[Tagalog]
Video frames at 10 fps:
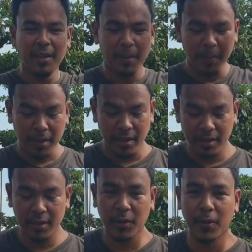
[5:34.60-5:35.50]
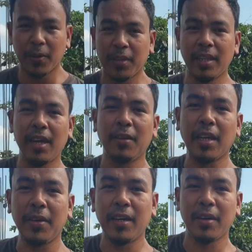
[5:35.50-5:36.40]
Ayan. Yung naano
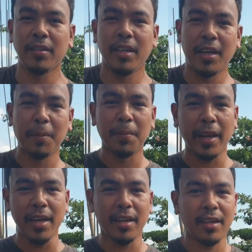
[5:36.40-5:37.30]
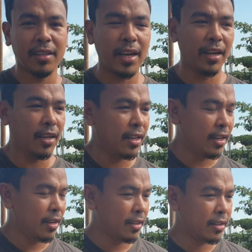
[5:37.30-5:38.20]
tayo, nagkaroon tayo ng break dahil
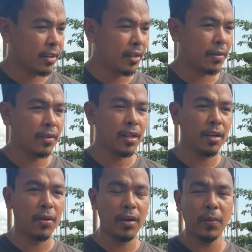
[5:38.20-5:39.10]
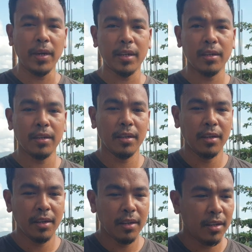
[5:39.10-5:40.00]
nagkaroon ng Holy Week. Mm
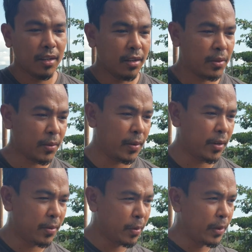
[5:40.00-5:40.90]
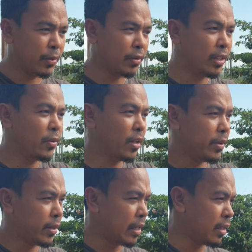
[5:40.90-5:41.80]
-hmm. So, ngayon, we will continue
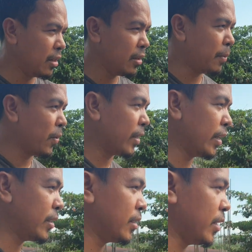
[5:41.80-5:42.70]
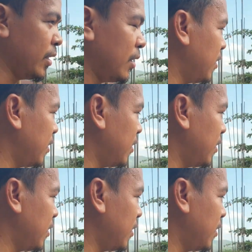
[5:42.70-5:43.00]
our progress at site.